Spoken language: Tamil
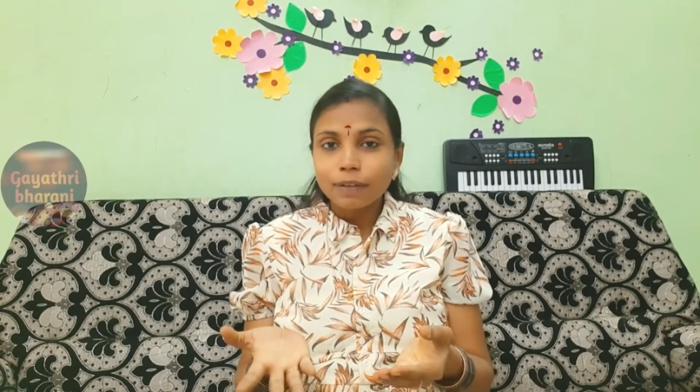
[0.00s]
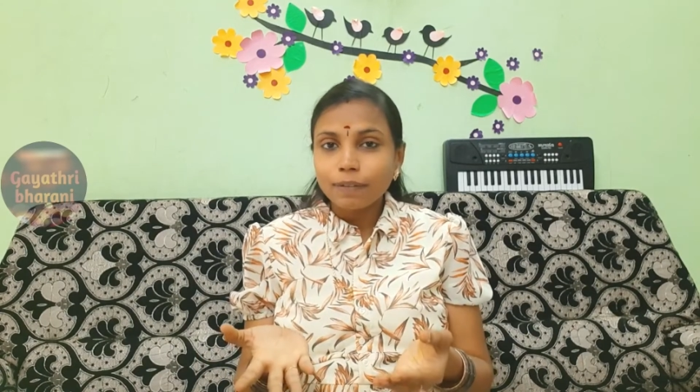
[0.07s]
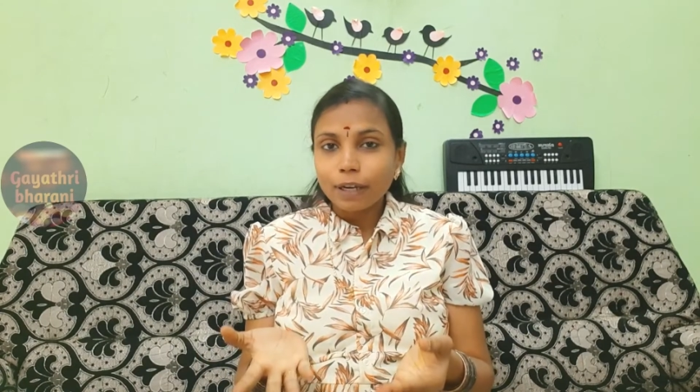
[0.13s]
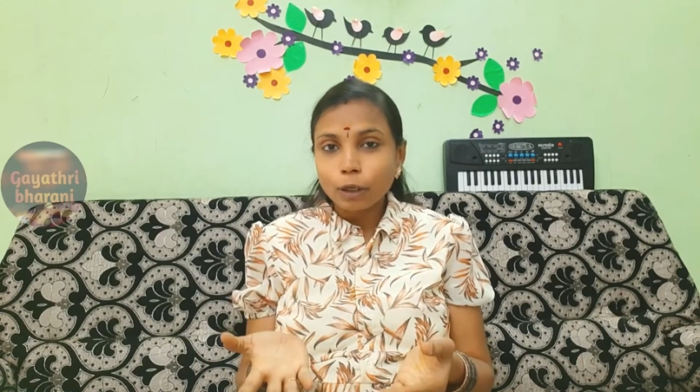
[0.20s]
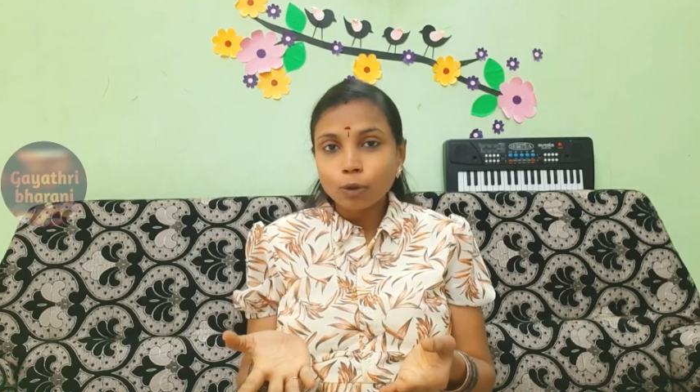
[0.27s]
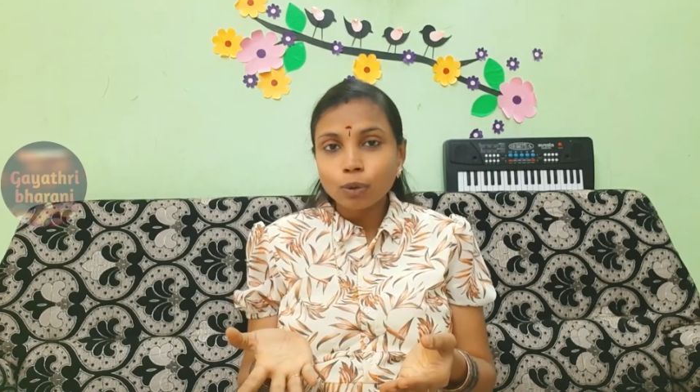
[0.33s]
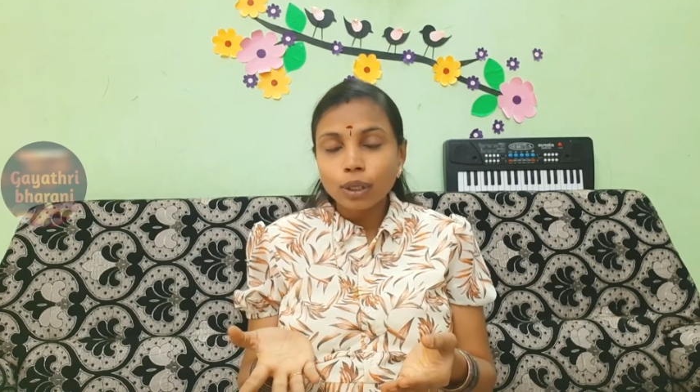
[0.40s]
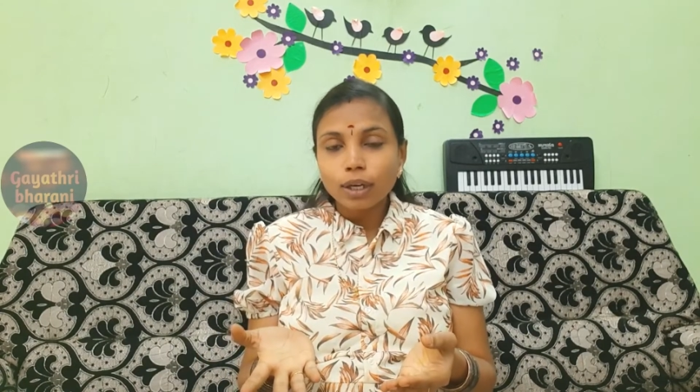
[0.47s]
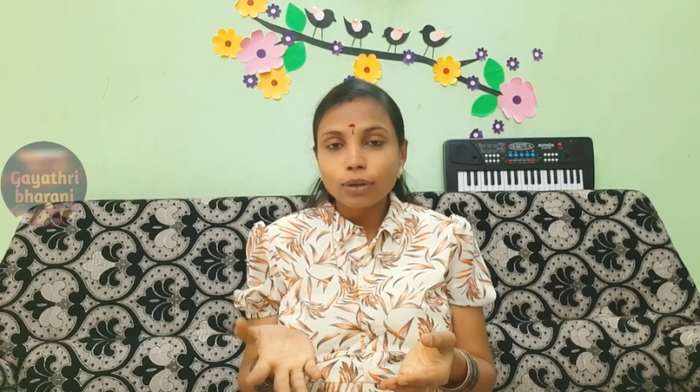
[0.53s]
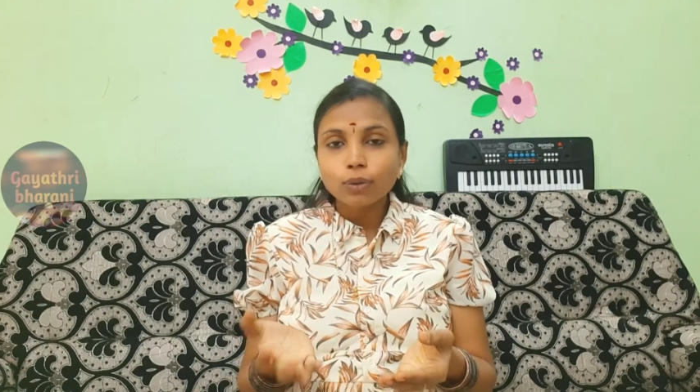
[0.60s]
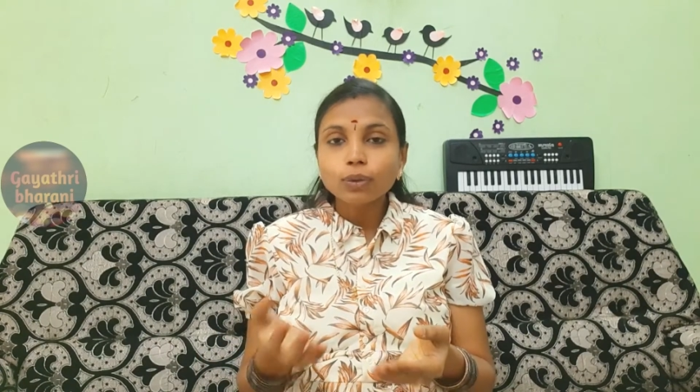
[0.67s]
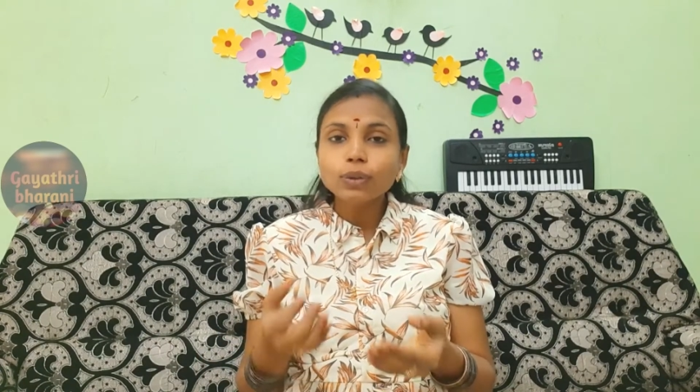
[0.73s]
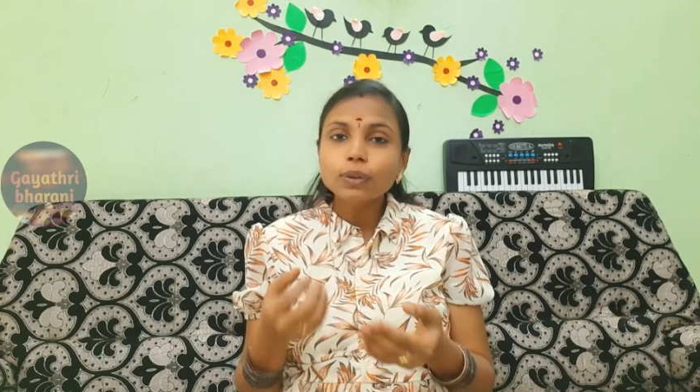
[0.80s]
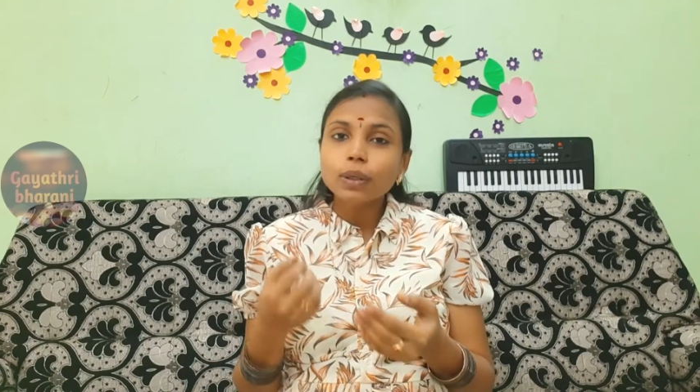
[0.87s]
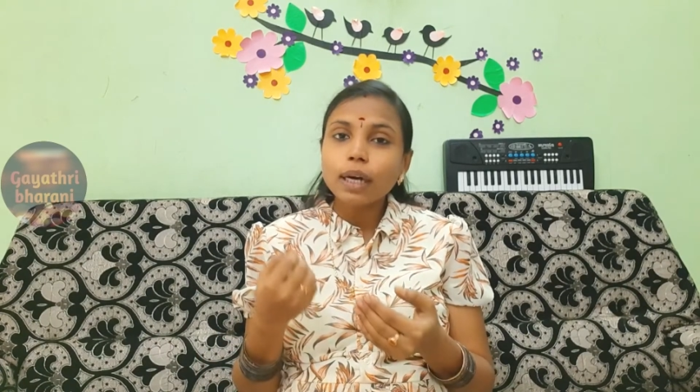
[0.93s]

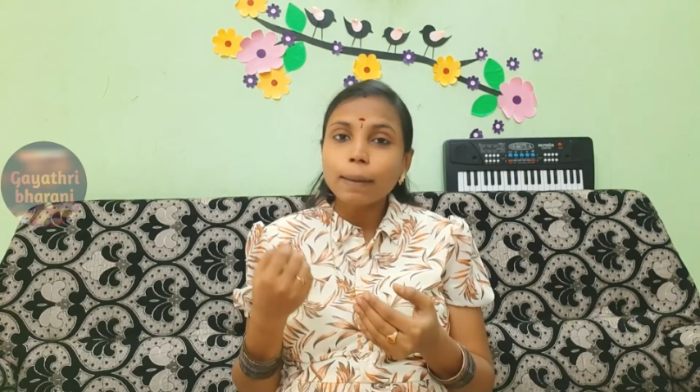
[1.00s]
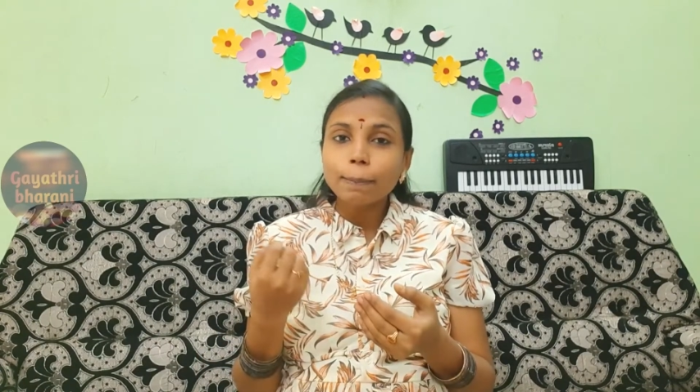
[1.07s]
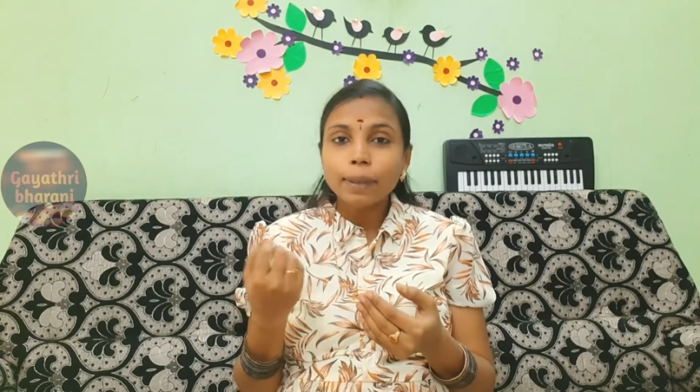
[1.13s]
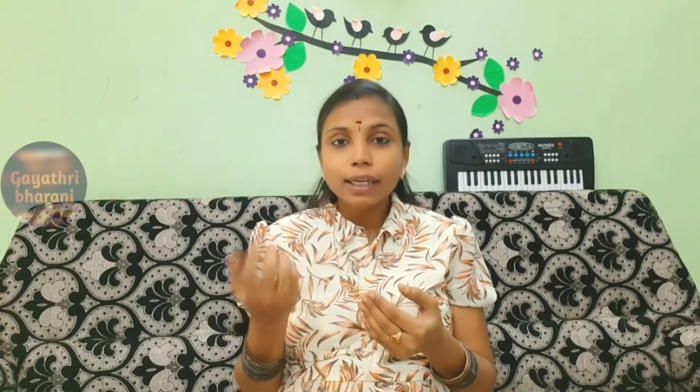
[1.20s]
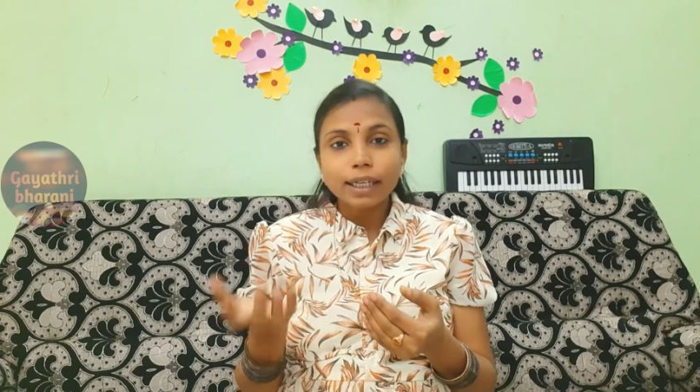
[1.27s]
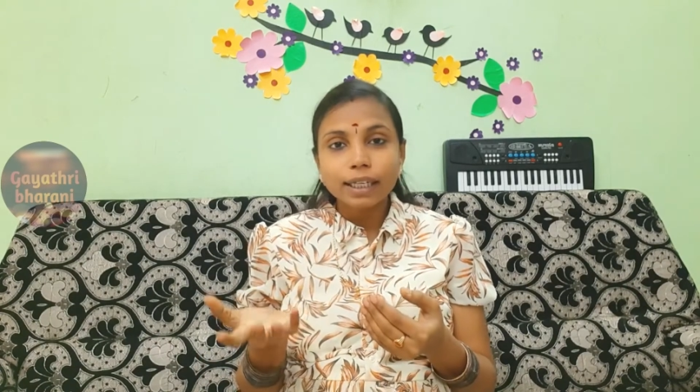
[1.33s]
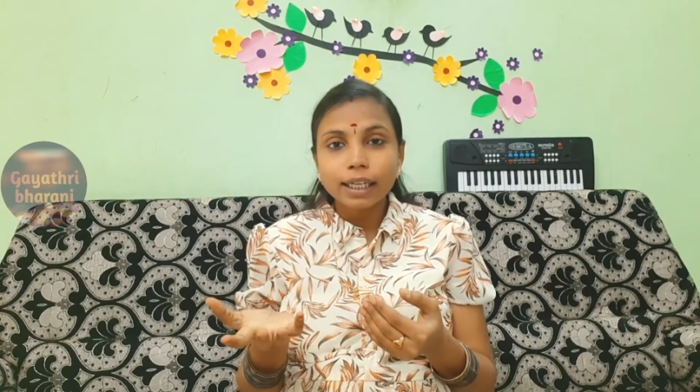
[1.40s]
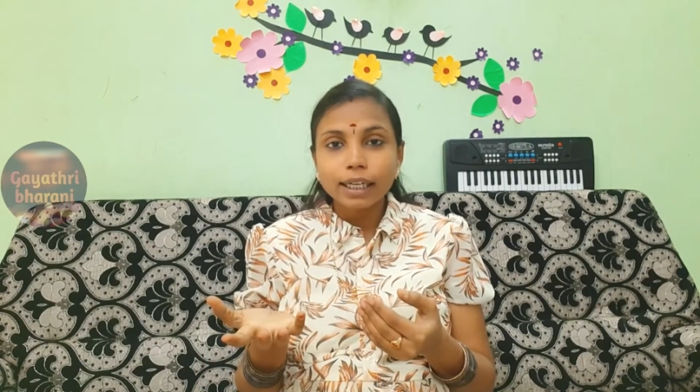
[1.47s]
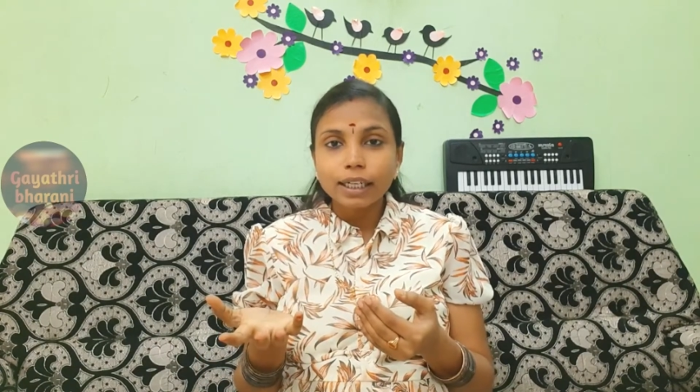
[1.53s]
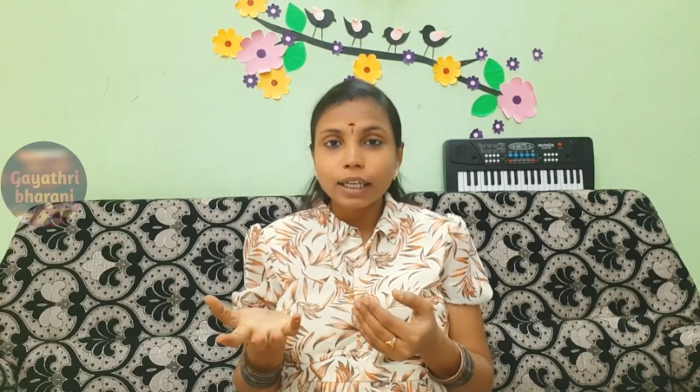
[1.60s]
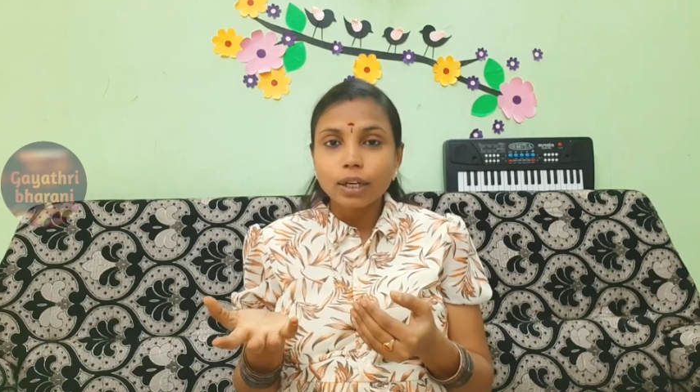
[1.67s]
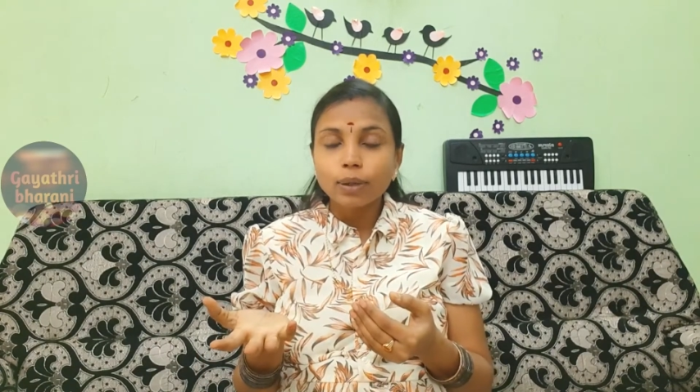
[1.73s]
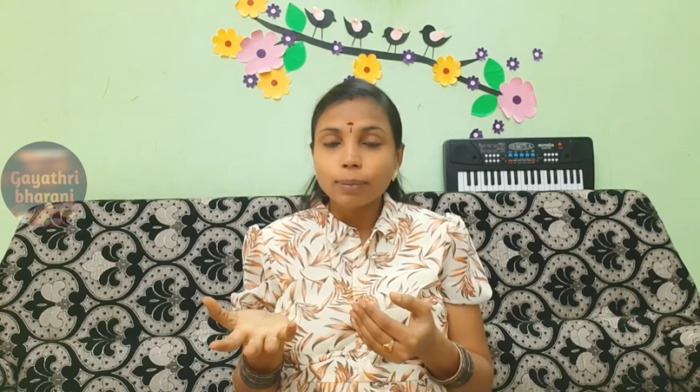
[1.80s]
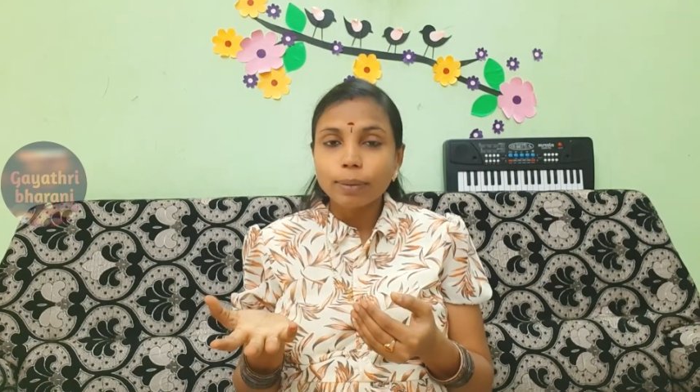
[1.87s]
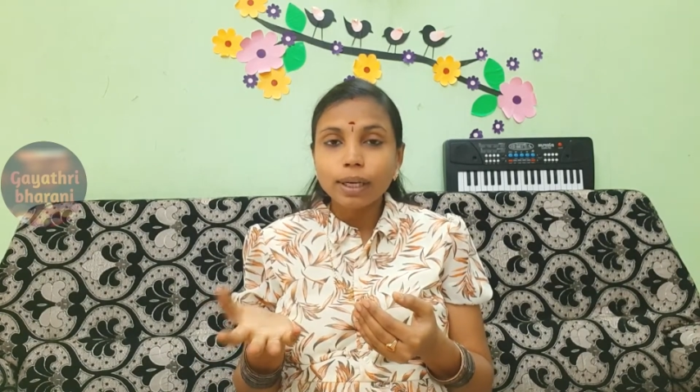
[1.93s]
வேணும்னாலும் அம்மாட்ட
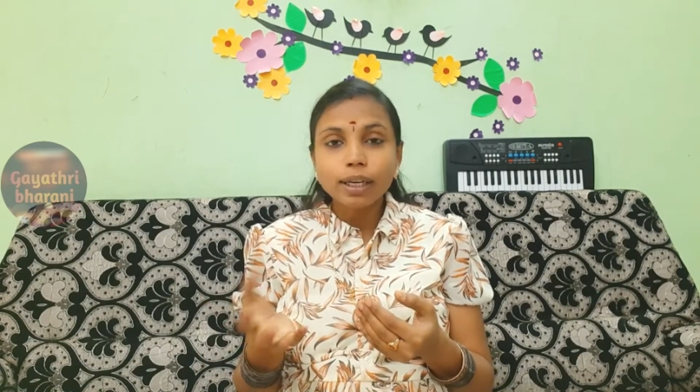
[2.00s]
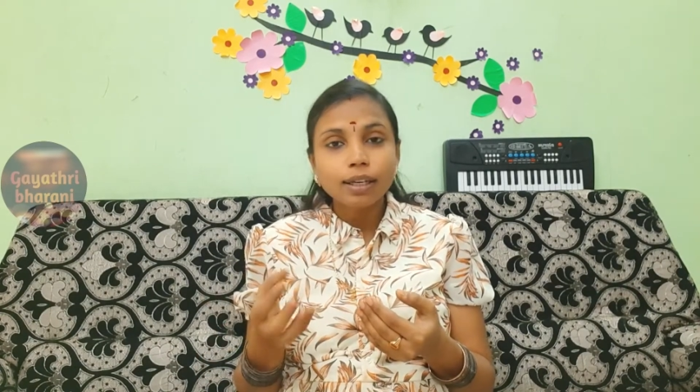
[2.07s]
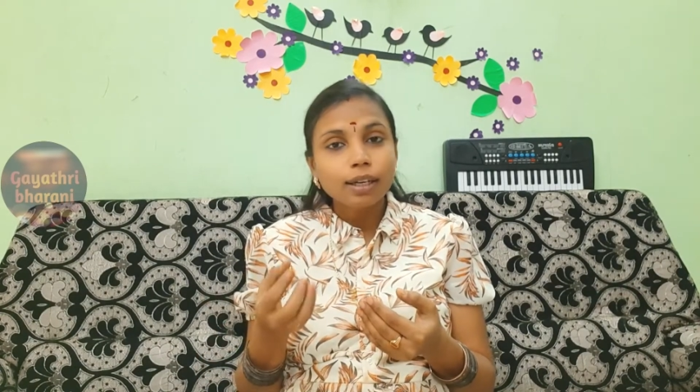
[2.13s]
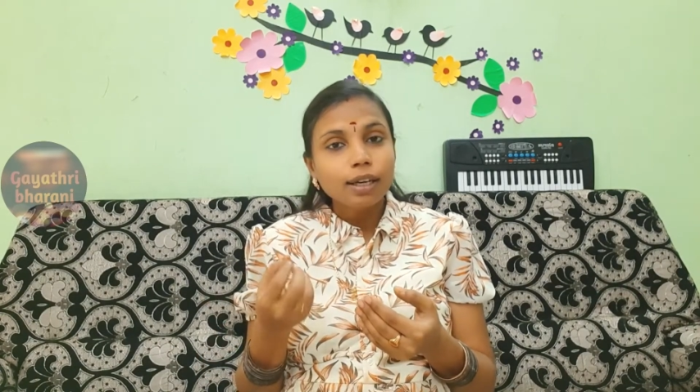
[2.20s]
கேட்டாலுமே